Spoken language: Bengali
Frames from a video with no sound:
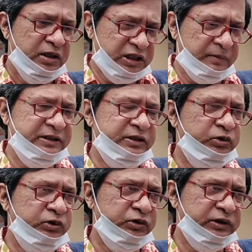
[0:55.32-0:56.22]
সামাজিক
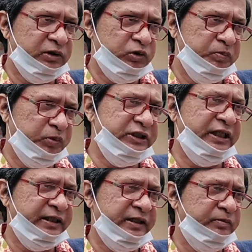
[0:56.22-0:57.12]
দূরত্বটা খুব
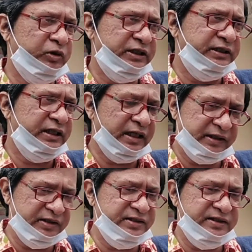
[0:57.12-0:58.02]
বজায় রেখে বসা যায় একটা
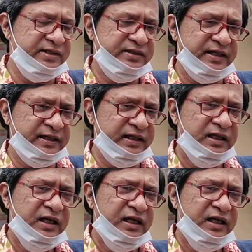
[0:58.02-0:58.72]
ডিস্টেন্স থাকে